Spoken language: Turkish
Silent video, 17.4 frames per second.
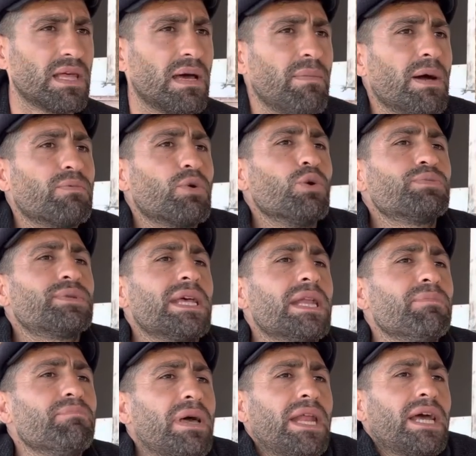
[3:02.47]
Tamam
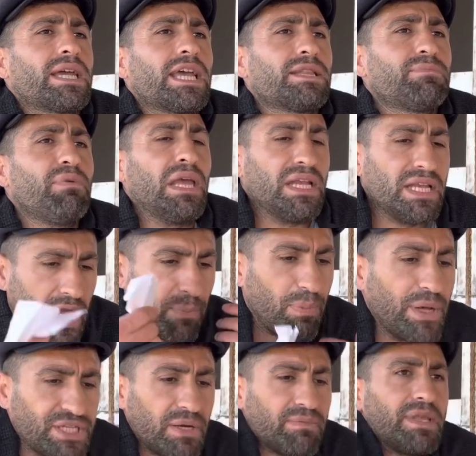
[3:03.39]
komiserim merak etmeyin
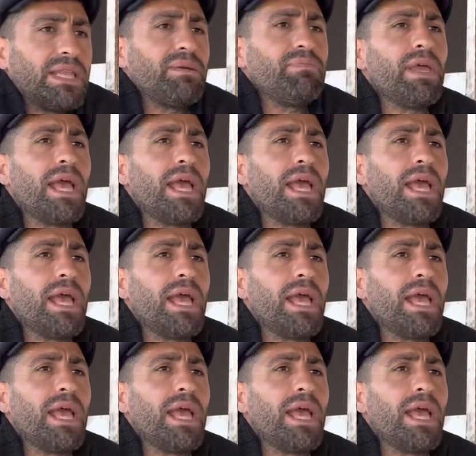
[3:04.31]
yapacağım dedim